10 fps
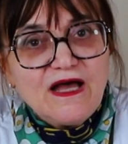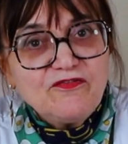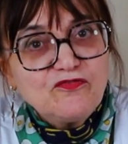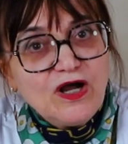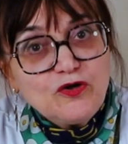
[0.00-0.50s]

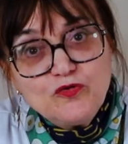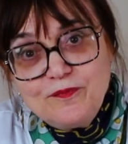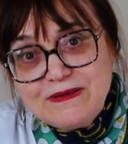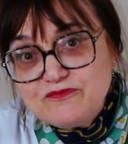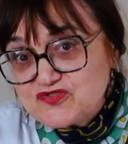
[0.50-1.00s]
avoir le
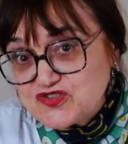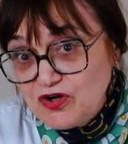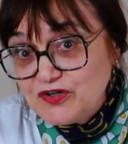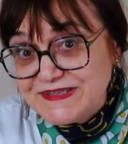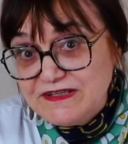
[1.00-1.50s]
même
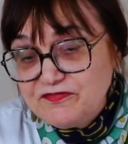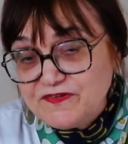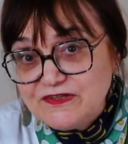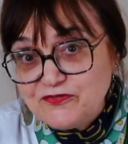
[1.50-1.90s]
genre d'effet